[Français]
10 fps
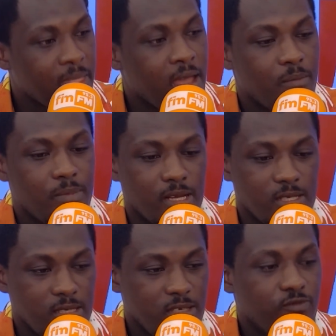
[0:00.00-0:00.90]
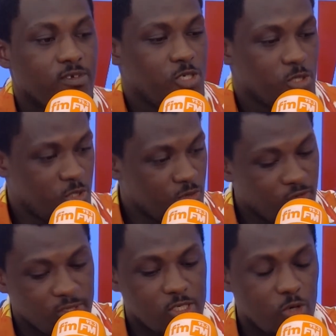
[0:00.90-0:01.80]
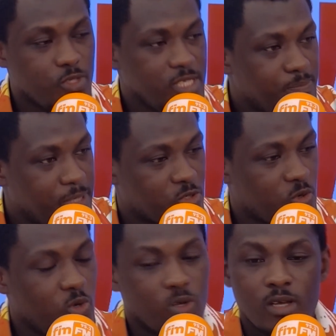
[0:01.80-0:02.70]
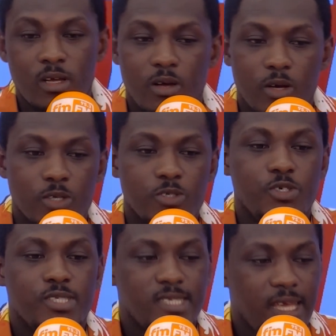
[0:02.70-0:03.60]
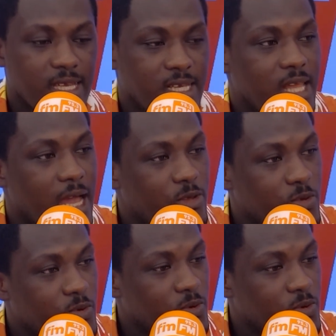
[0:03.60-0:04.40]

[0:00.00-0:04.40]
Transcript: Mais je, je, le dis parce que euh, je sais qu'il y a eu